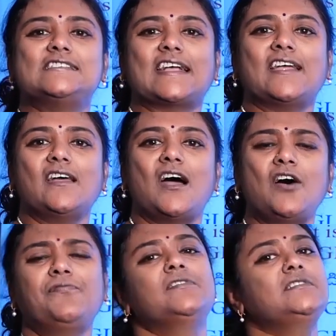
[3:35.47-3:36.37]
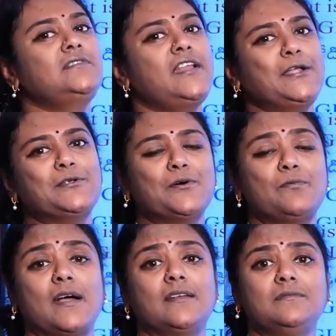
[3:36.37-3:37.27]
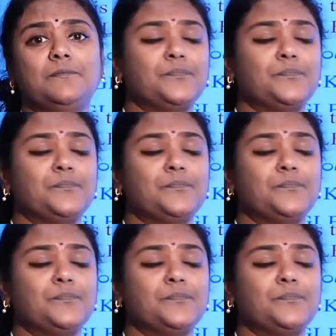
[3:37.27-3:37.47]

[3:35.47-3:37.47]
సెకండ్ హాఫ్ త్రీ టూ వన్